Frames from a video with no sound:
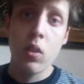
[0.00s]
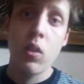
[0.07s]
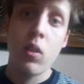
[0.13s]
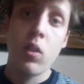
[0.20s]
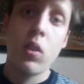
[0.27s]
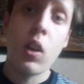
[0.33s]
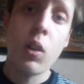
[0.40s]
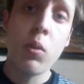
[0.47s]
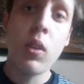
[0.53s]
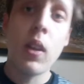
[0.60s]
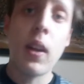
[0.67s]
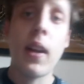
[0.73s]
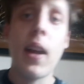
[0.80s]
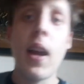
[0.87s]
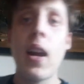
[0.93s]
Ciao a tutti
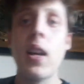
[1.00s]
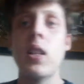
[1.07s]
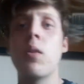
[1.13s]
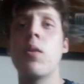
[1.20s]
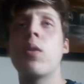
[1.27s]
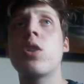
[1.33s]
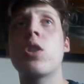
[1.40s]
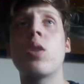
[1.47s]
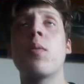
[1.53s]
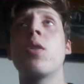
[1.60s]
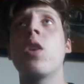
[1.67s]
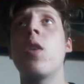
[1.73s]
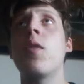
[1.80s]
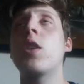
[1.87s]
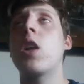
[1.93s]
ragazzi, io di questo mio
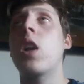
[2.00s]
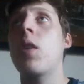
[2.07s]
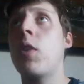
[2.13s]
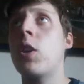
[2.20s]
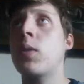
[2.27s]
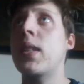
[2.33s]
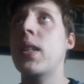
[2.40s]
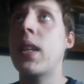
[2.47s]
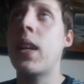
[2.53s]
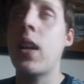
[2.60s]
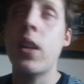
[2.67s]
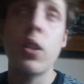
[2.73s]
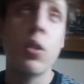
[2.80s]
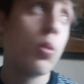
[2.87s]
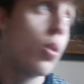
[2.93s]
nuovo video al vostro Hunter
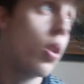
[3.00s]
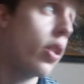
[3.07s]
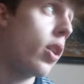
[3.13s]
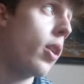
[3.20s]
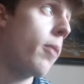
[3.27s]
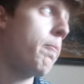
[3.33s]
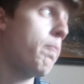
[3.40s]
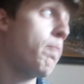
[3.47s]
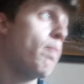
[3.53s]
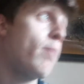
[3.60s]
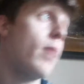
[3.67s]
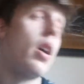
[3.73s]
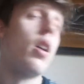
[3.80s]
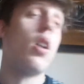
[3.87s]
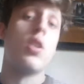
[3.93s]
Azzurro
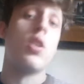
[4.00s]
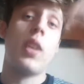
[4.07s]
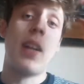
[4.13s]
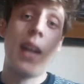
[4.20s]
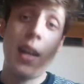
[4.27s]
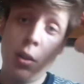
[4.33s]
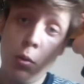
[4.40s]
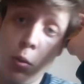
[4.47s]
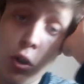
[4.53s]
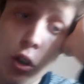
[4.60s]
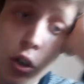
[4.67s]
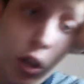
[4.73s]
Oggi ragazzi, due giorni